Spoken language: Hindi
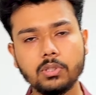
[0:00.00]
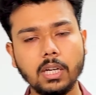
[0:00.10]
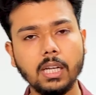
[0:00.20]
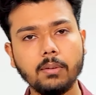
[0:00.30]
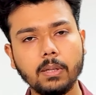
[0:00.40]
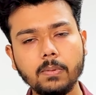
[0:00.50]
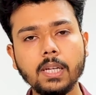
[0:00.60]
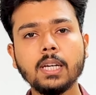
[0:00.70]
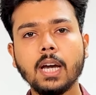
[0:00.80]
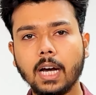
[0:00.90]
चलने के बाद भी
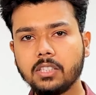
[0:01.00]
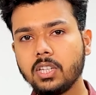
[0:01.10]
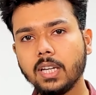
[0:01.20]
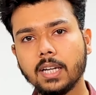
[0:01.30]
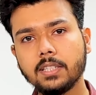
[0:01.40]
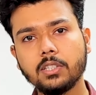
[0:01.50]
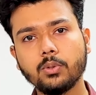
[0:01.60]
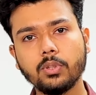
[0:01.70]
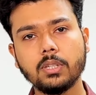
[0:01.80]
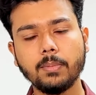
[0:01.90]
अच्छी खासी
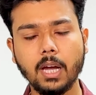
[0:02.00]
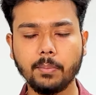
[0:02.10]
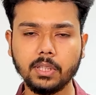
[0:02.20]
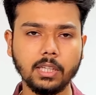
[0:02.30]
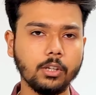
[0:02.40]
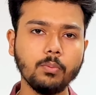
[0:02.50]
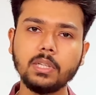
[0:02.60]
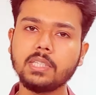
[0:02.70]
स्टोरेज हमें यहाँ पर देखने को मिल